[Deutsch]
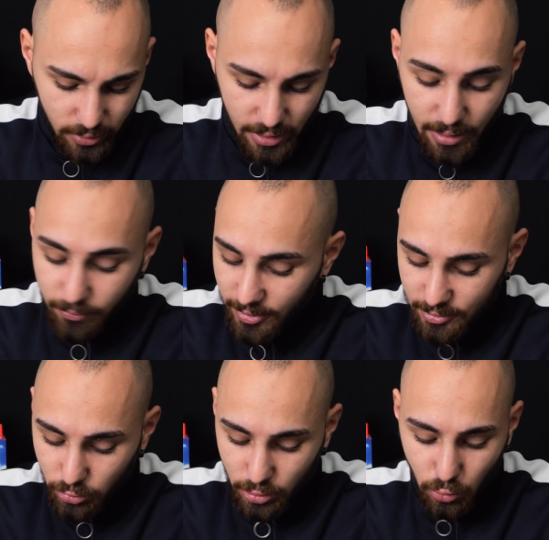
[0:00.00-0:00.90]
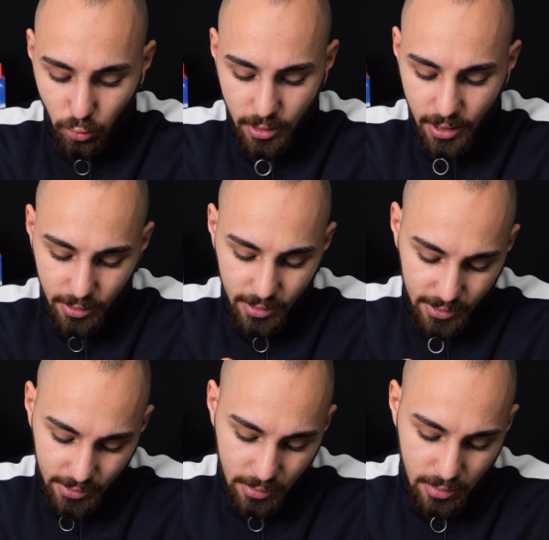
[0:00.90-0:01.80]
Gegebenenfalls noch eine Kohle
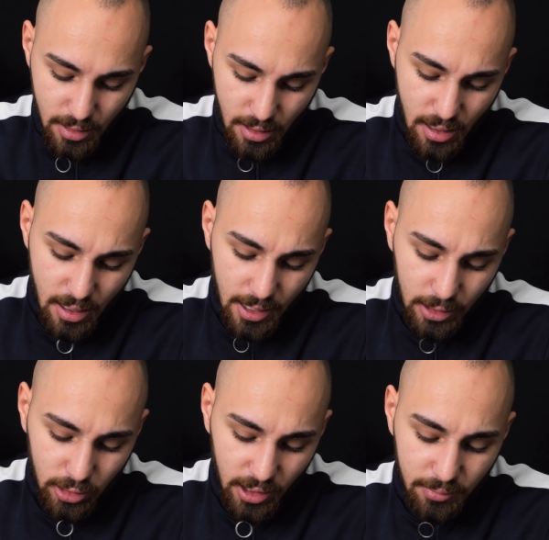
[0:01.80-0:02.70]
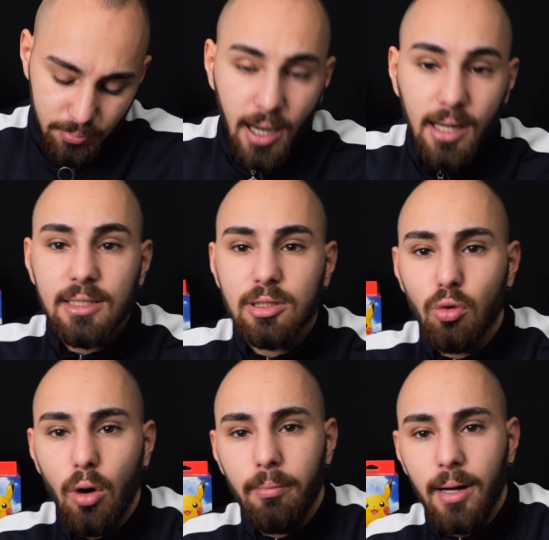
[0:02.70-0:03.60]
nachlegen. Also ich mag es
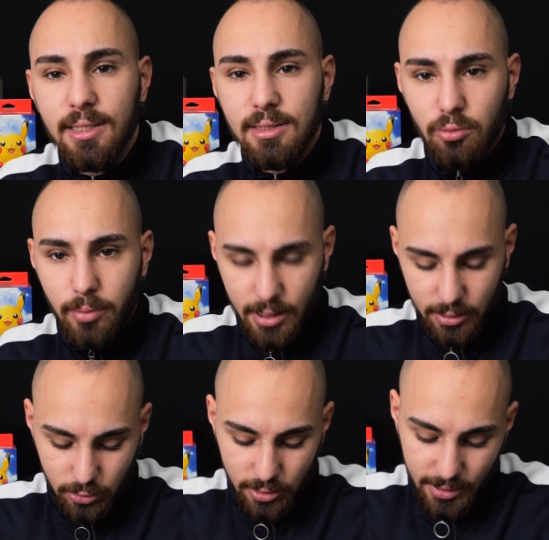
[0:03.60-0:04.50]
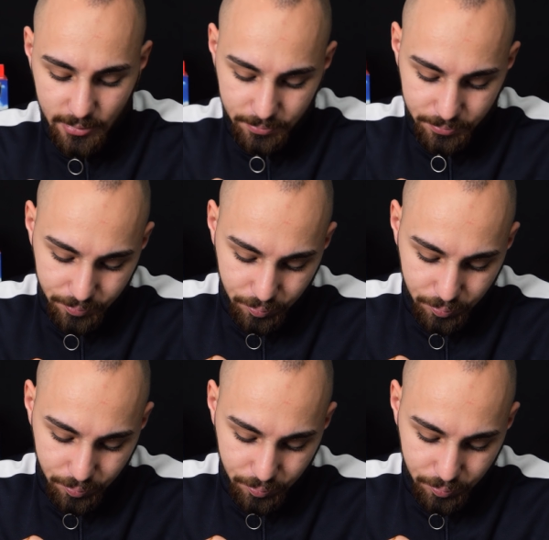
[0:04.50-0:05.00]
so am meisten, um ehrlich zu sein.